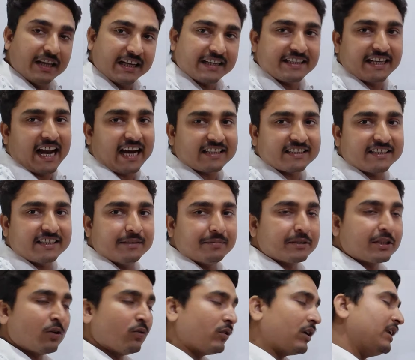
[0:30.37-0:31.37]
एग्जैक्ट
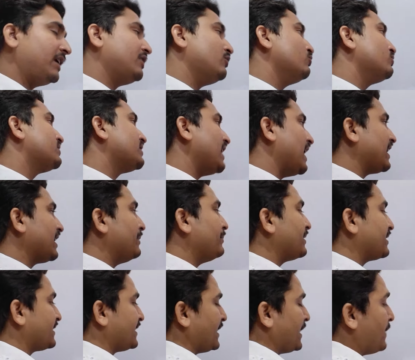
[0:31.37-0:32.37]
चीज़ बताऊंगा लेकिन उसके
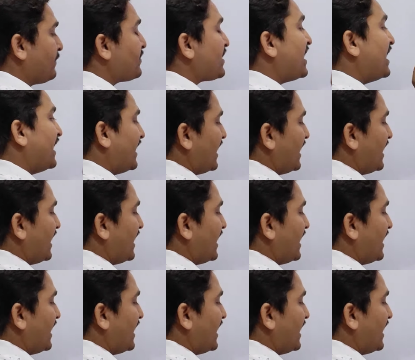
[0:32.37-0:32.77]
आगे बढ़ते हैं